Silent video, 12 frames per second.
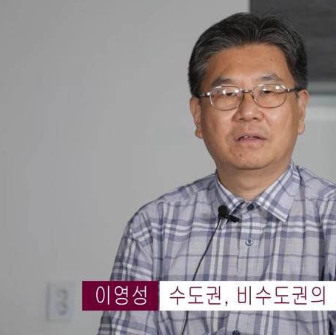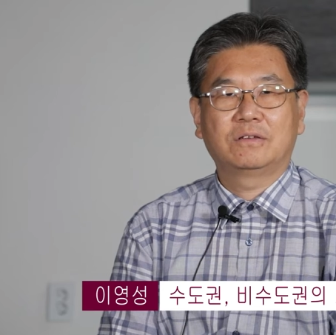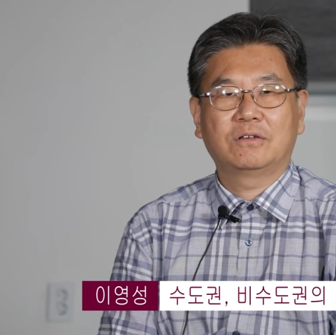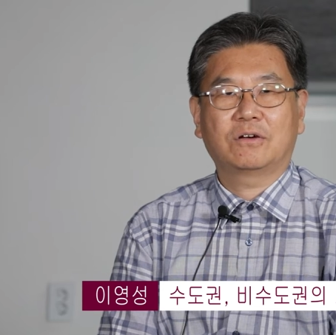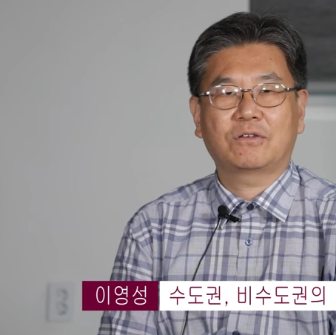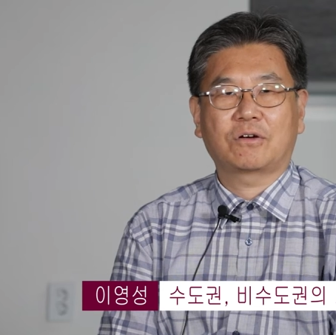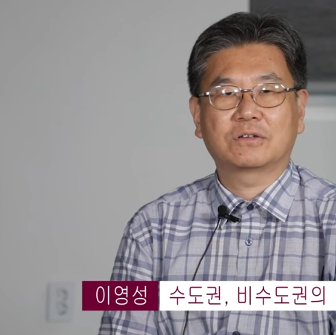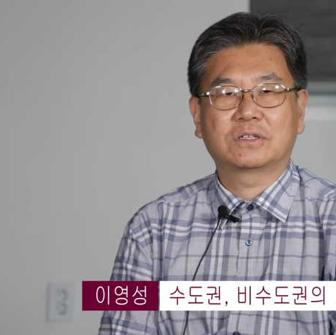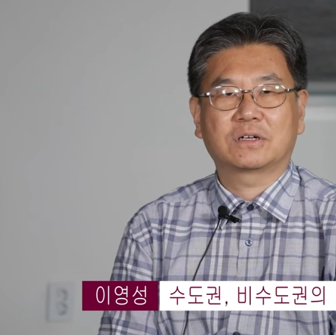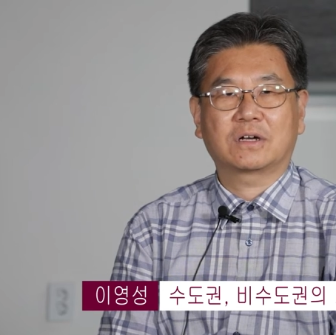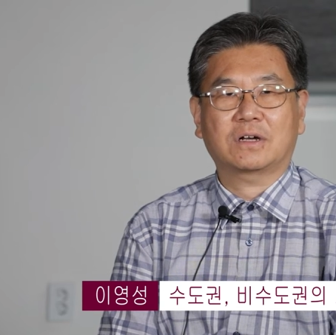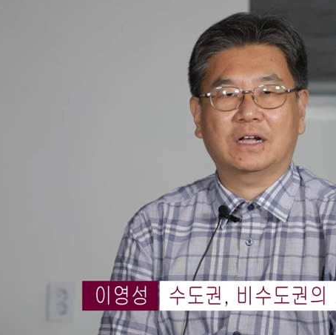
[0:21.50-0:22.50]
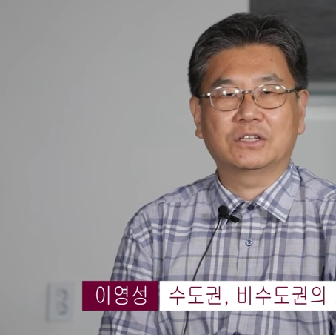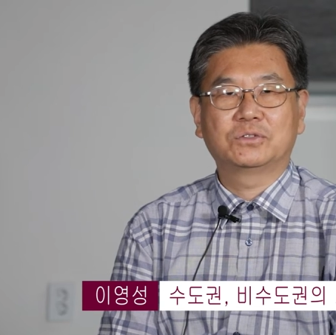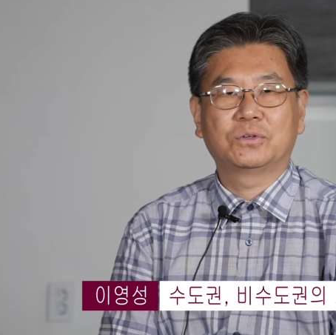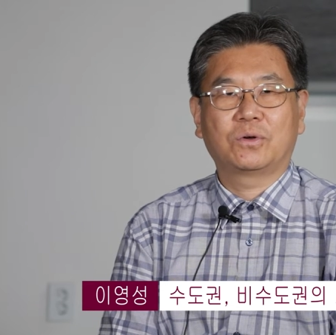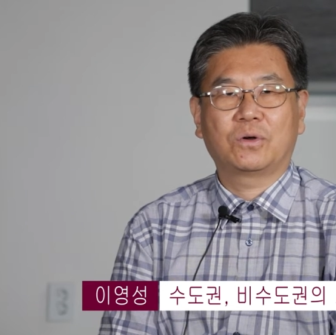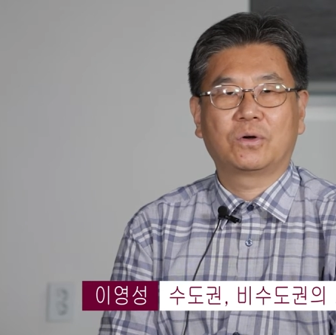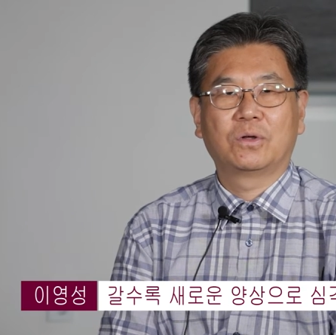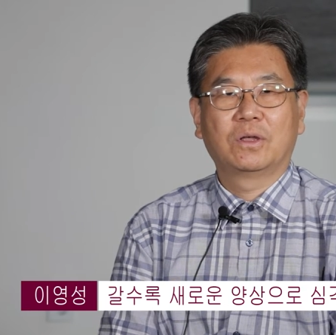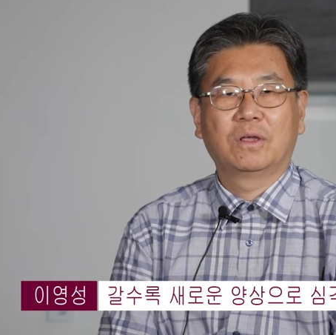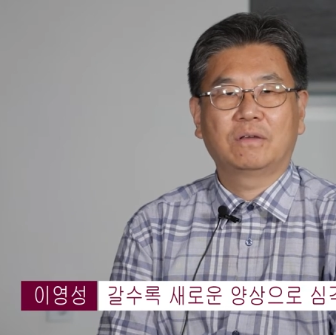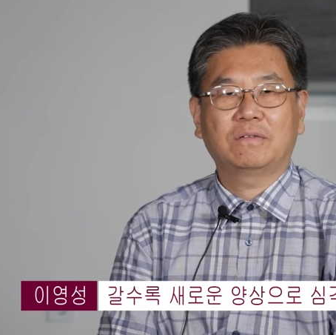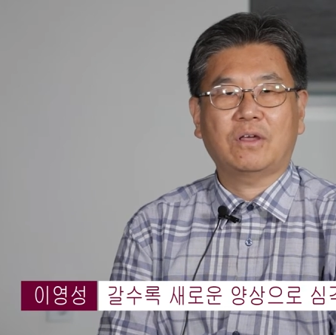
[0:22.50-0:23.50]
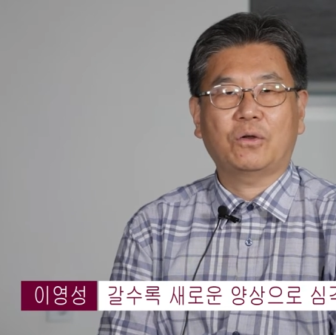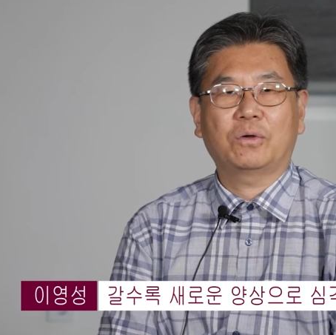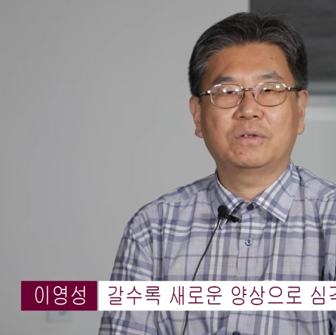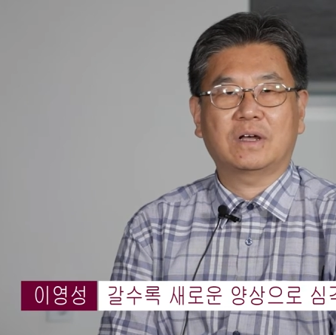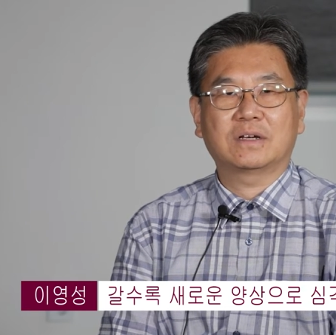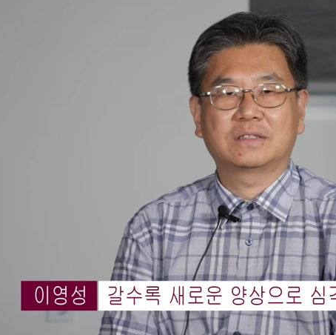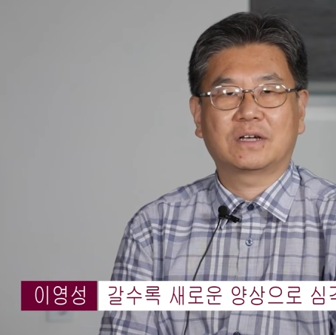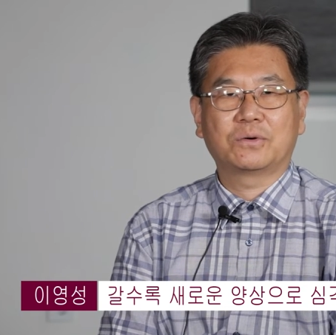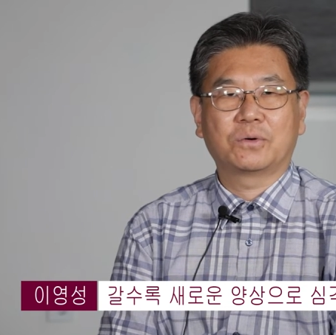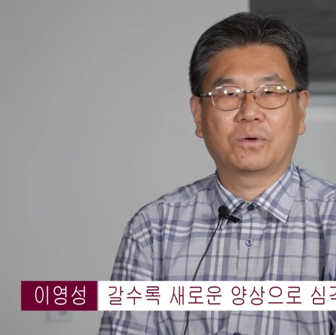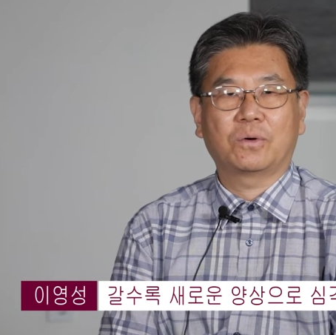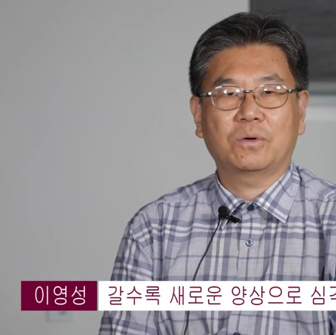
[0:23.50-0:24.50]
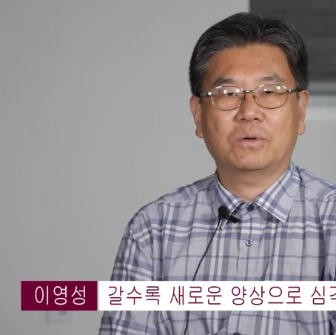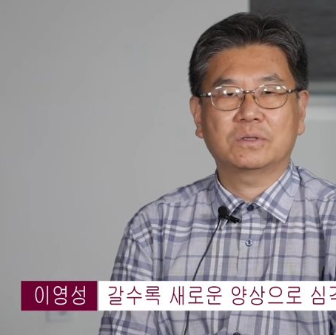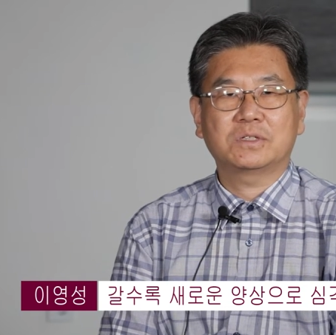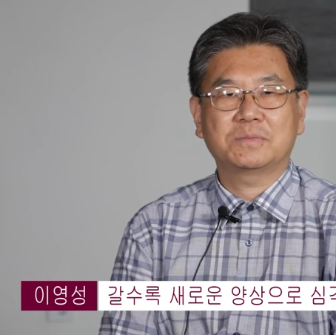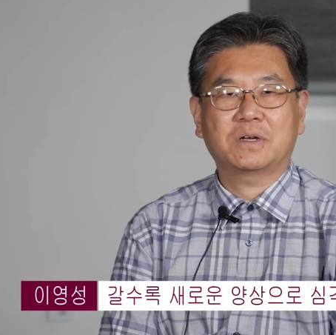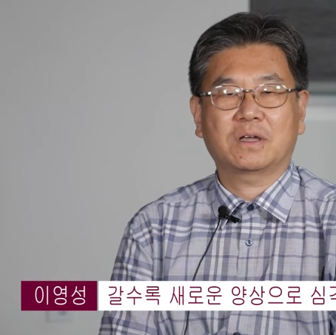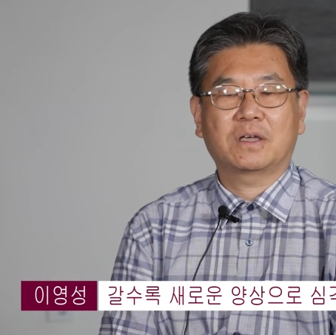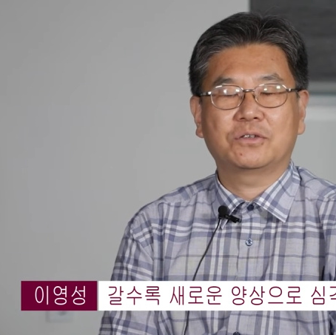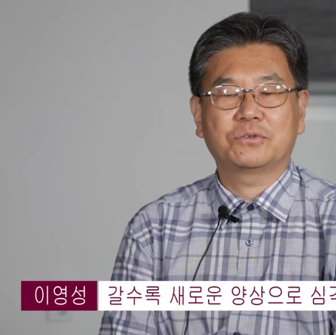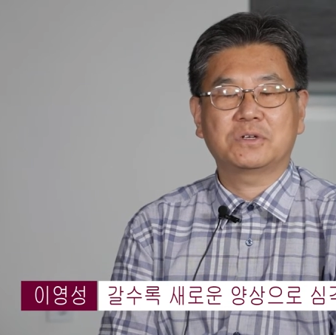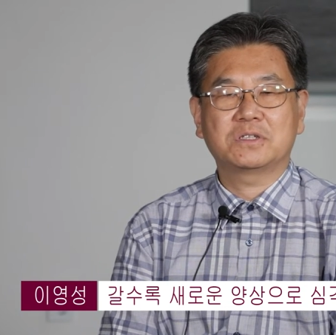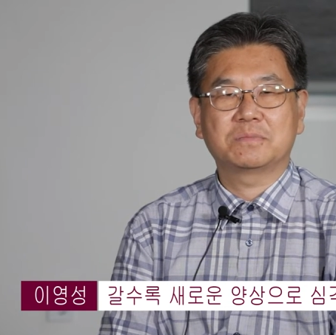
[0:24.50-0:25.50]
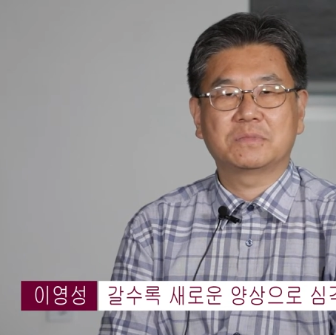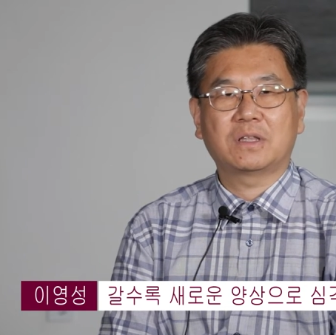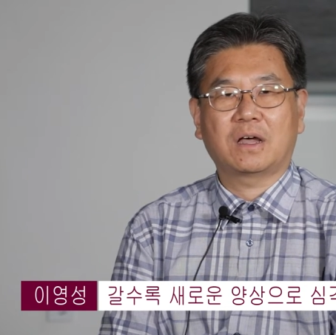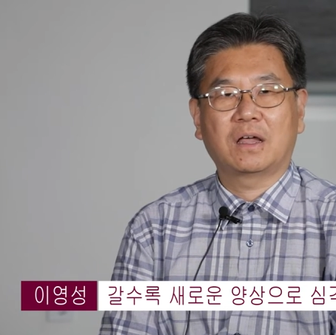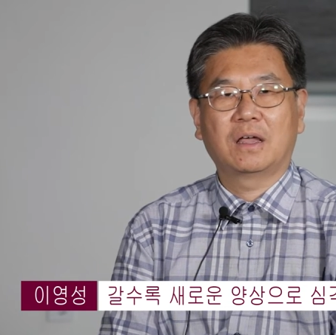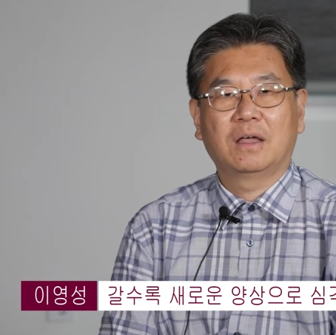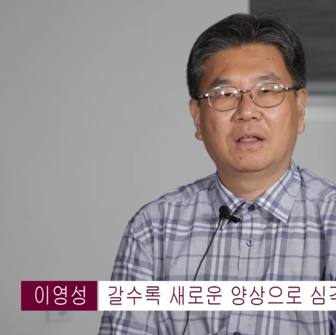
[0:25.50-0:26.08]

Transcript: 지역 격차가 갈수록 새로운 양상으로 심각해지고 있습니다.